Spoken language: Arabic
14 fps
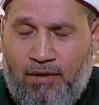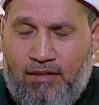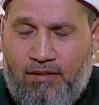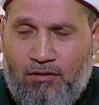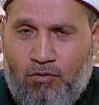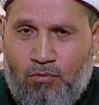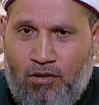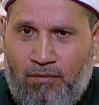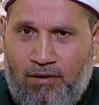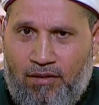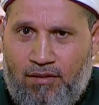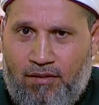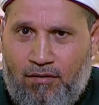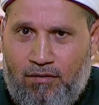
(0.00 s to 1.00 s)
بس اصبري
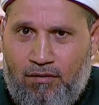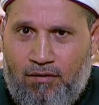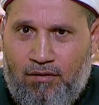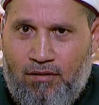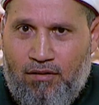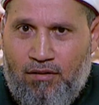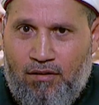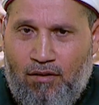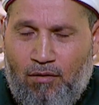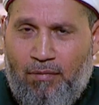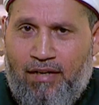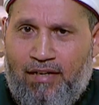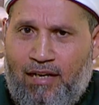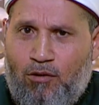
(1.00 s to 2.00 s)
بس
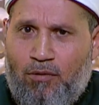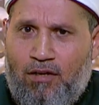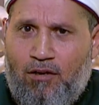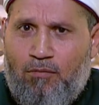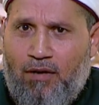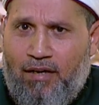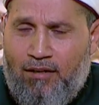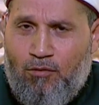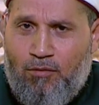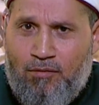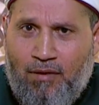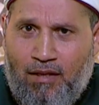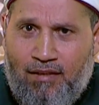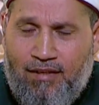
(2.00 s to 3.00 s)
هم آه. عياله هم عياله
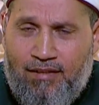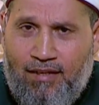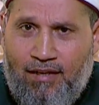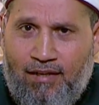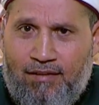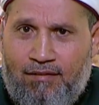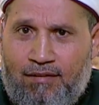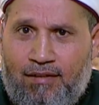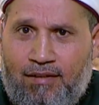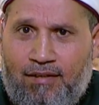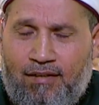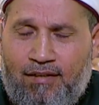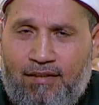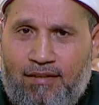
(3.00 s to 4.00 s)
من مره ثانيه يعني ولا
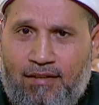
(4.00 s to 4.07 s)
ايه